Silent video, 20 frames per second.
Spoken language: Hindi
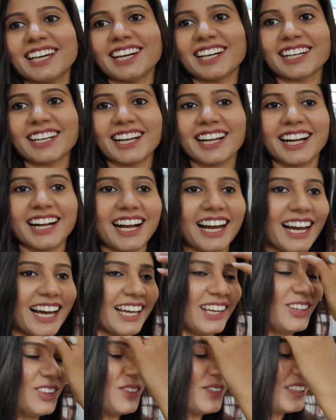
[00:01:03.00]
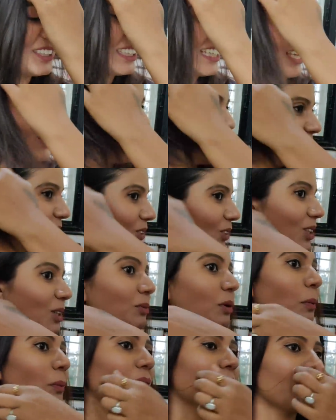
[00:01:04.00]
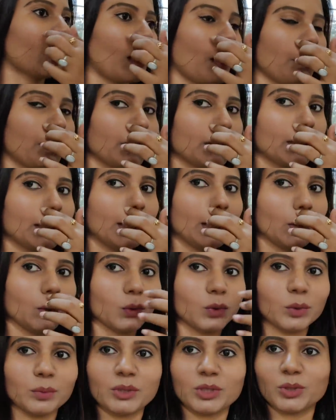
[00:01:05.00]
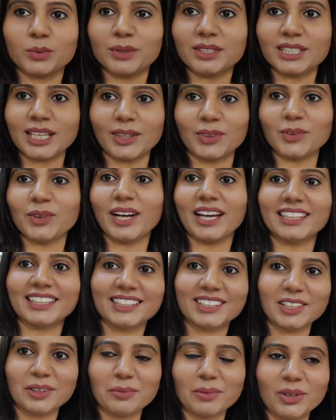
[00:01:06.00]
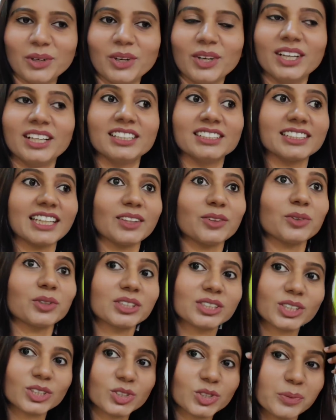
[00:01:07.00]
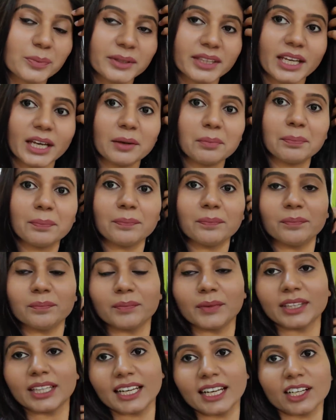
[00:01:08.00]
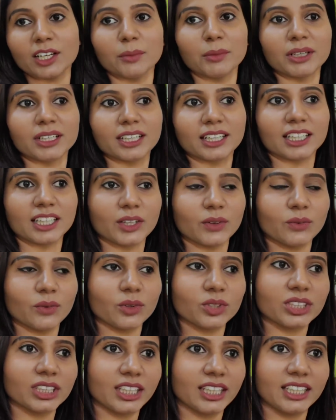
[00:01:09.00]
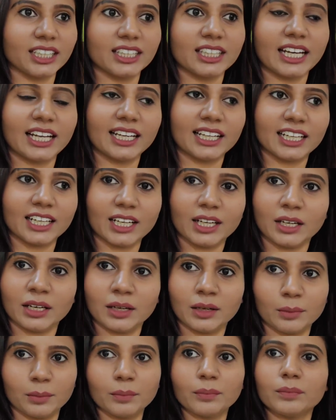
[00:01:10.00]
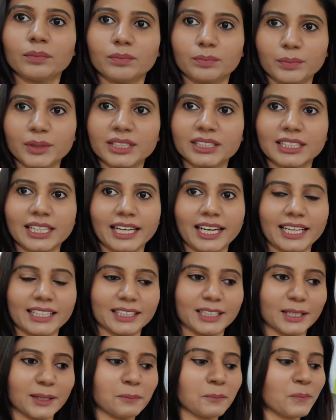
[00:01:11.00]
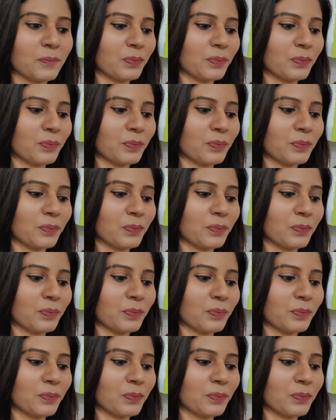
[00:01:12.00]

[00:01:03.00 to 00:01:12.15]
यार खा लूँ मैं सातों क्योंकि मम्मी के यहाँ पे थी ना तो सुबह सुबह सातों खाते थे हम लोग सातों किस किस को पता है बताना कमेंट करके वो चने की दाल का पीस के लाते हैं